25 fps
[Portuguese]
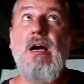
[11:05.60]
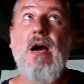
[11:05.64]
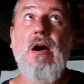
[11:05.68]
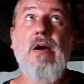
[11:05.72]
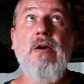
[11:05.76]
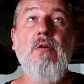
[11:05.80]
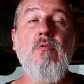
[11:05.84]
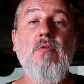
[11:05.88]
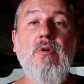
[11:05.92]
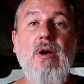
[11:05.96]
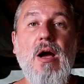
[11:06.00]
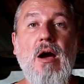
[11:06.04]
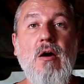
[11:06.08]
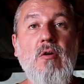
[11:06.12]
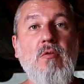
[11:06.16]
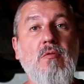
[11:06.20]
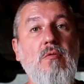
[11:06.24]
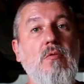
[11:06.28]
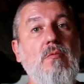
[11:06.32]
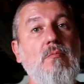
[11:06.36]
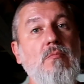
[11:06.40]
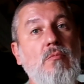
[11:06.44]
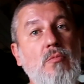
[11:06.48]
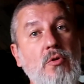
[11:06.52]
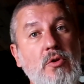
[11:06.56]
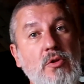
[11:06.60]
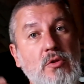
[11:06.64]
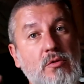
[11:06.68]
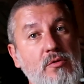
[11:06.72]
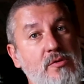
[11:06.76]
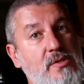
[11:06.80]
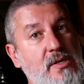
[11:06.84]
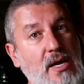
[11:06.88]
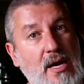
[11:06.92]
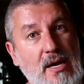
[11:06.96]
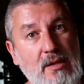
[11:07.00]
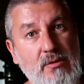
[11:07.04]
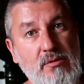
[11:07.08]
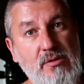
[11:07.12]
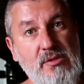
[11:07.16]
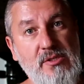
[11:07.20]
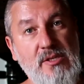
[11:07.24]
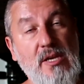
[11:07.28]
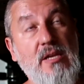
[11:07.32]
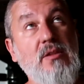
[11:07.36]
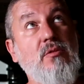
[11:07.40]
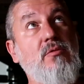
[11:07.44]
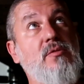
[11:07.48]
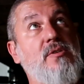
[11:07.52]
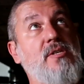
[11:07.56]
carro é um carro muito usado,
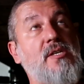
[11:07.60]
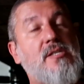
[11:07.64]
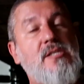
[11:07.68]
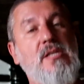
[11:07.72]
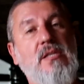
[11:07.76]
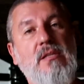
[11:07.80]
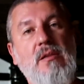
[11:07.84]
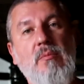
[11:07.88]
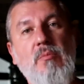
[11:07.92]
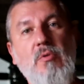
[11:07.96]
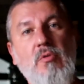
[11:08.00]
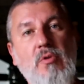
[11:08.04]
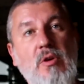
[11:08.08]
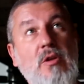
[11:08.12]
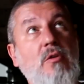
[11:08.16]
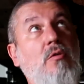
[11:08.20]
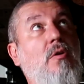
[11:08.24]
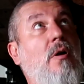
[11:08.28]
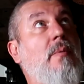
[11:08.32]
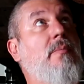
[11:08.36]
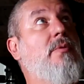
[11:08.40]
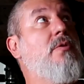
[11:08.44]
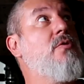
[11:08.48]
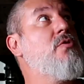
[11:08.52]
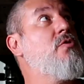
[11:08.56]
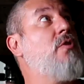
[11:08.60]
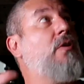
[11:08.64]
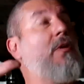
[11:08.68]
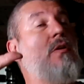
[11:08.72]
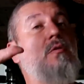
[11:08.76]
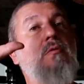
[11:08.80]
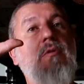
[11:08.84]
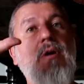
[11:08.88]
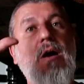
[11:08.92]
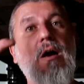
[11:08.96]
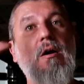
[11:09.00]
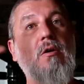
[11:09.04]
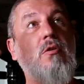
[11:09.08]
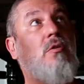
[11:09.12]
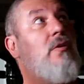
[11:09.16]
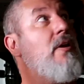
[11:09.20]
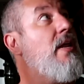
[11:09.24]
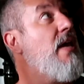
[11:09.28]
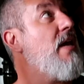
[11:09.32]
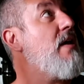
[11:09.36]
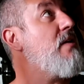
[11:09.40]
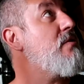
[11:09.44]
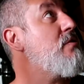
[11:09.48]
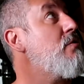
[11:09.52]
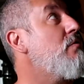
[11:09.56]
160 mil quilômetros, só que é um carro
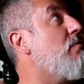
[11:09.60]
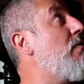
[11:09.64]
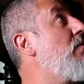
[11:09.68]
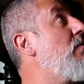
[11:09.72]
honesto,